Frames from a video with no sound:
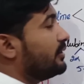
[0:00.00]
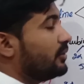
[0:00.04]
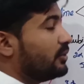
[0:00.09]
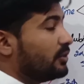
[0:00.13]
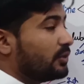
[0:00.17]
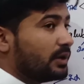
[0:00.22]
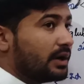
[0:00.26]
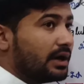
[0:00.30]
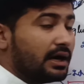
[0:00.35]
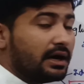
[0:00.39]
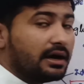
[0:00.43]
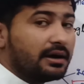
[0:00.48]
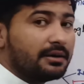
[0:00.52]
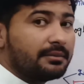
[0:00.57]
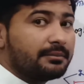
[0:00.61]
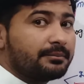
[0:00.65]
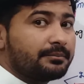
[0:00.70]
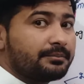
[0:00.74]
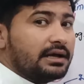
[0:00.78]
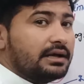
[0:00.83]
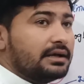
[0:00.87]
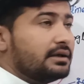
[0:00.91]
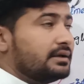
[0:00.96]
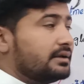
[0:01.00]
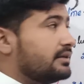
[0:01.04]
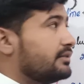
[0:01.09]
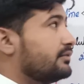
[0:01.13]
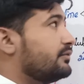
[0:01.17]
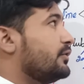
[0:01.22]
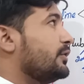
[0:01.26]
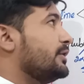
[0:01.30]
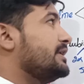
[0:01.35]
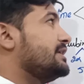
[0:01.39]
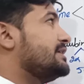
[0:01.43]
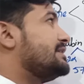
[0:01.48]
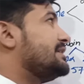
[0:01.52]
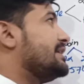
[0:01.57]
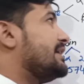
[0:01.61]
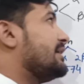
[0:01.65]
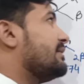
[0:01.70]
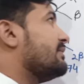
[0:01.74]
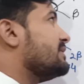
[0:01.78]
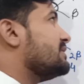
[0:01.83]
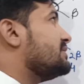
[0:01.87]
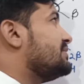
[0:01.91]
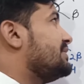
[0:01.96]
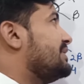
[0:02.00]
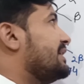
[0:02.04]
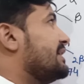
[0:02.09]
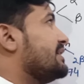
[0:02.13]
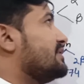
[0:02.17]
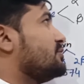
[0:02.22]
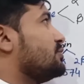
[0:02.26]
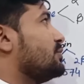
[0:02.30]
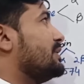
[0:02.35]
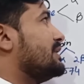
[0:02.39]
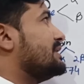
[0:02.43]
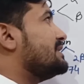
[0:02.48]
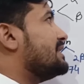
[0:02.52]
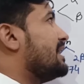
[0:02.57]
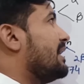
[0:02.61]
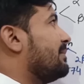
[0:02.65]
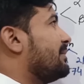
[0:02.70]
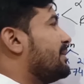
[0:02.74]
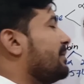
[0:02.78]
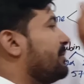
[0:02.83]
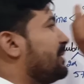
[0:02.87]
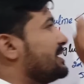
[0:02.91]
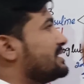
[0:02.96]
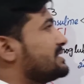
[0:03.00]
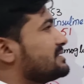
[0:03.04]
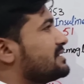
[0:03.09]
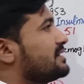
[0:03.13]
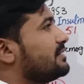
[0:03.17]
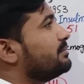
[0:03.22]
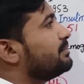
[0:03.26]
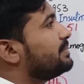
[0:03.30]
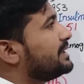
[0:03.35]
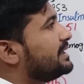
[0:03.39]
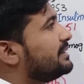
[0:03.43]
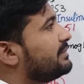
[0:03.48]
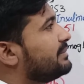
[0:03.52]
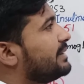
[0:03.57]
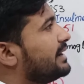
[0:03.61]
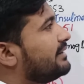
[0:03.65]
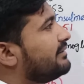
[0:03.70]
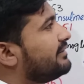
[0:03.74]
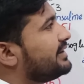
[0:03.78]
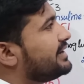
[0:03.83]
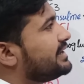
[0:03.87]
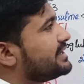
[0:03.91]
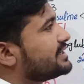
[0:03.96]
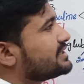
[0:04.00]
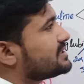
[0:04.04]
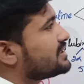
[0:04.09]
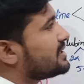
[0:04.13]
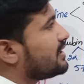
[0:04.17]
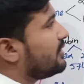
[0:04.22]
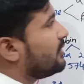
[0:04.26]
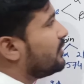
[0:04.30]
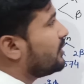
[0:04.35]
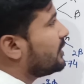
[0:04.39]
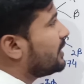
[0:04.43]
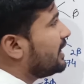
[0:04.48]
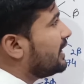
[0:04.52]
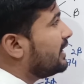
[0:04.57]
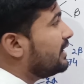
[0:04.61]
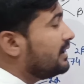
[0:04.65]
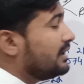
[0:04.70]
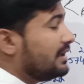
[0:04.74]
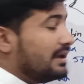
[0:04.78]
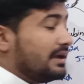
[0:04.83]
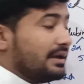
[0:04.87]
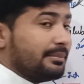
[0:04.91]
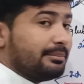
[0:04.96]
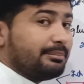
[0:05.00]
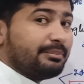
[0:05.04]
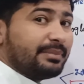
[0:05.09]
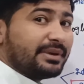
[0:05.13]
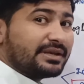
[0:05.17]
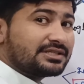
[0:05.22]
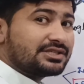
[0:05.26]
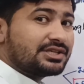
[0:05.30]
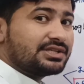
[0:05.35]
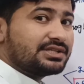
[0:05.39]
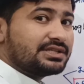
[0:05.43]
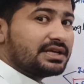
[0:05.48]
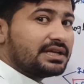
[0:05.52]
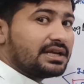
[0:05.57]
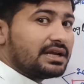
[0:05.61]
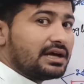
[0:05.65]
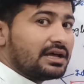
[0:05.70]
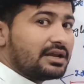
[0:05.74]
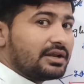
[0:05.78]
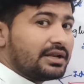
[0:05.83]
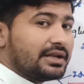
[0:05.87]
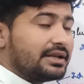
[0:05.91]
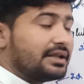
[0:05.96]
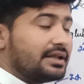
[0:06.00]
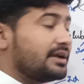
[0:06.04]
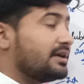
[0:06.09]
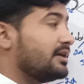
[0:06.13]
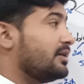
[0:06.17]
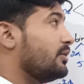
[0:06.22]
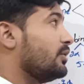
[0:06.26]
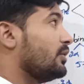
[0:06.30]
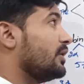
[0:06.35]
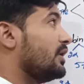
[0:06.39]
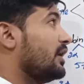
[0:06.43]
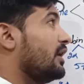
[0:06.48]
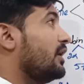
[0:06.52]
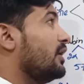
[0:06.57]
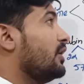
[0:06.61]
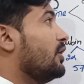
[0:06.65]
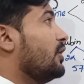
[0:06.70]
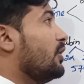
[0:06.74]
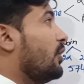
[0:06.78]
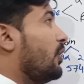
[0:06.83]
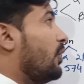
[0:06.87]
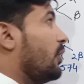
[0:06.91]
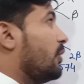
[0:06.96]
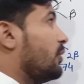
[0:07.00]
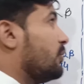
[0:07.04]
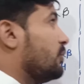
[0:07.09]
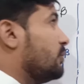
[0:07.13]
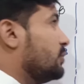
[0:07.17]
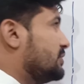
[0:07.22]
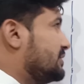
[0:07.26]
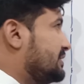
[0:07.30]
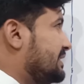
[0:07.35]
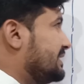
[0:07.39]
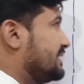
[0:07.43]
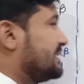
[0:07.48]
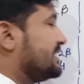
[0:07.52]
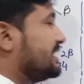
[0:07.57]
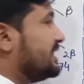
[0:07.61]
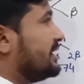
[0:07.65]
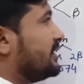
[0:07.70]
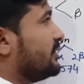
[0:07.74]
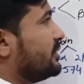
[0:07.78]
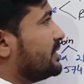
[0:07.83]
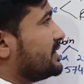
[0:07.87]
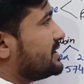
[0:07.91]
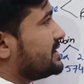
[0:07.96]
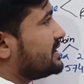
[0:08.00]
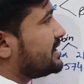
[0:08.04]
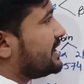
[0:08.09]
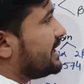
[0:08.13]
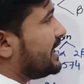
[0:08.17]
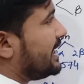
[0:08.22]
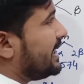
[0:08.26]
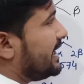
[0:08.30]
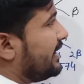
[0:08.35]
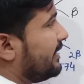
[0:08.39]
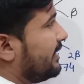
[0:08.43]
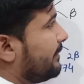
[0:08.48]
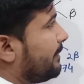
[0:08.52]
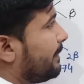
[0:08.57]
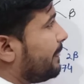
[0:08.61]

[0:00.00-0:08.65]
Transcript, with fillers: का होगा वही सीक्वेंस डियर स्टूडेंट्स आपके पास कंप्लीमेंट्री किसका होगा मैसेंजर आरएनए का होगा और उसी सीक्वेंस के